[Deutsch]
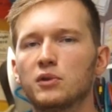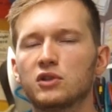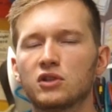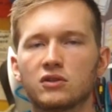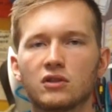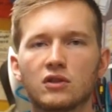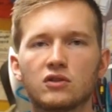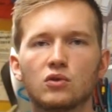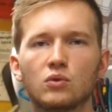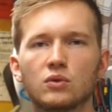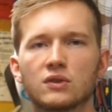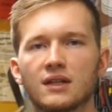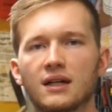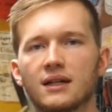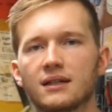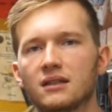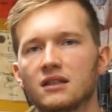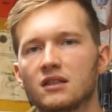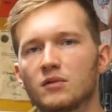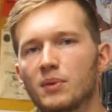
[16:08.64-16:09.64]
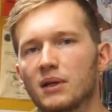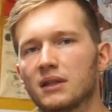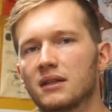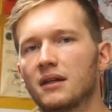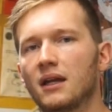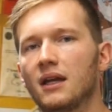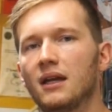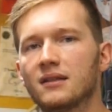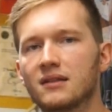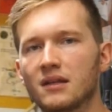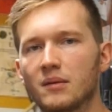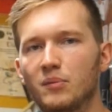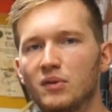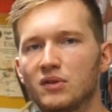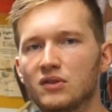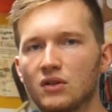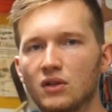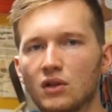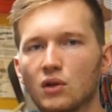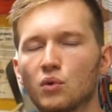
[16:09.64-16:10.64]
Man muss auch dazu sagen, diese Batterie ist ein
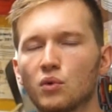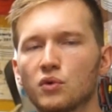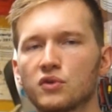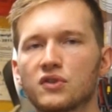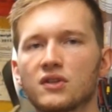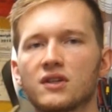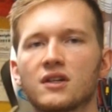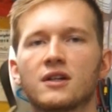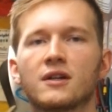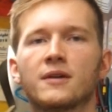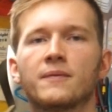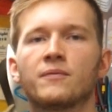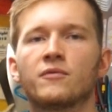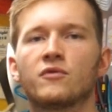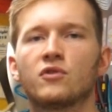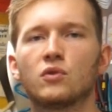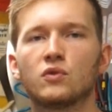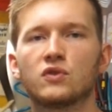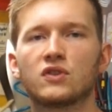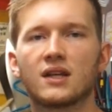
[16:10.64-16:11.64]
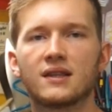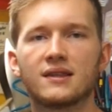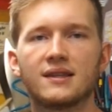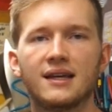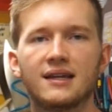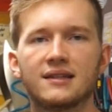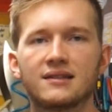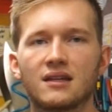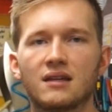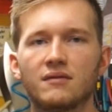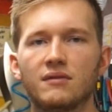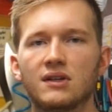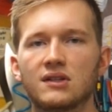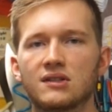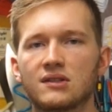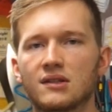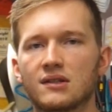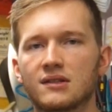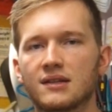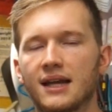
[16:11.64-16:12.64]
bisschen groß für unseren Test
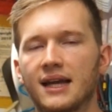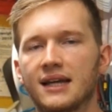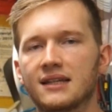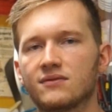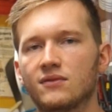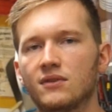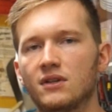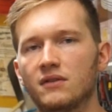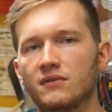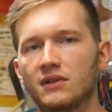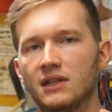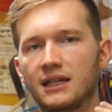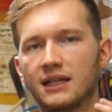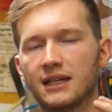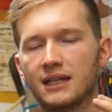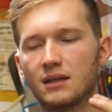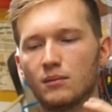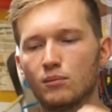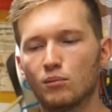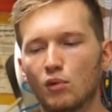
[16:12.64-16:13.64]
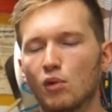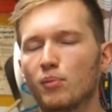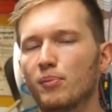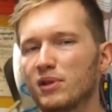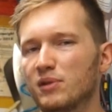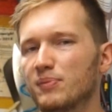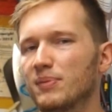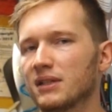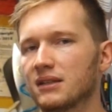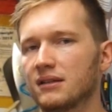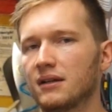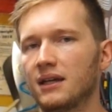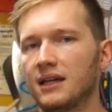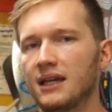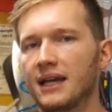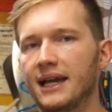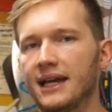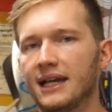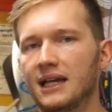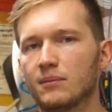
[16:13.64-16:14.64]
gewesen. Das heißt, wenn ihr wirklich eine
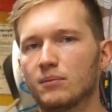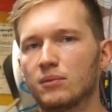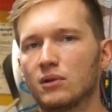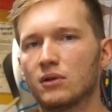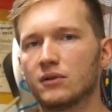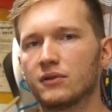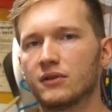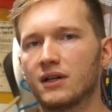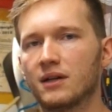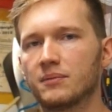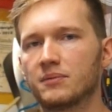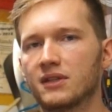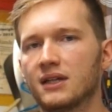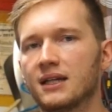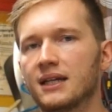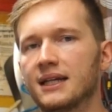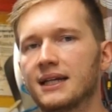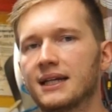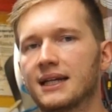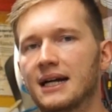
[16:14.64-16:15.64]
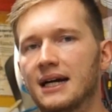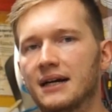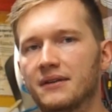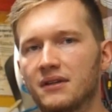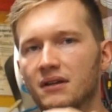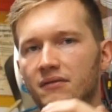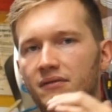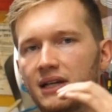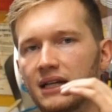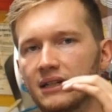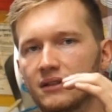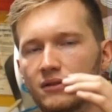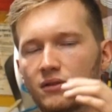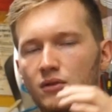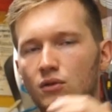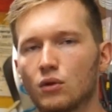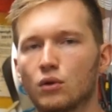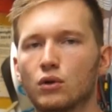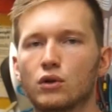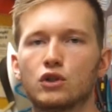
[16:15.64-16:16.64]
Moped-Batterie eingebaut habt, kann der
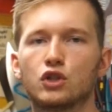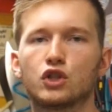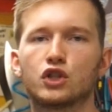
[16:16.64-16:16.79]
Wert noch